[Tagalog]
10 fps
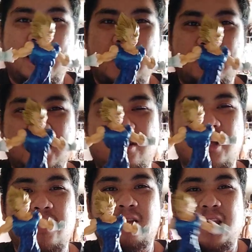Uh, shout
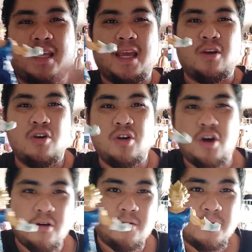out rin kay
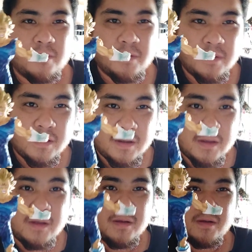Gonggong.
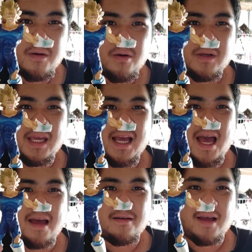Okay
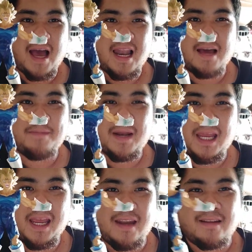ka, alak pa
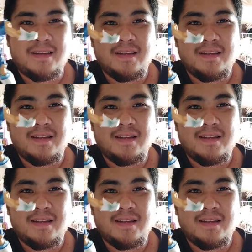rin.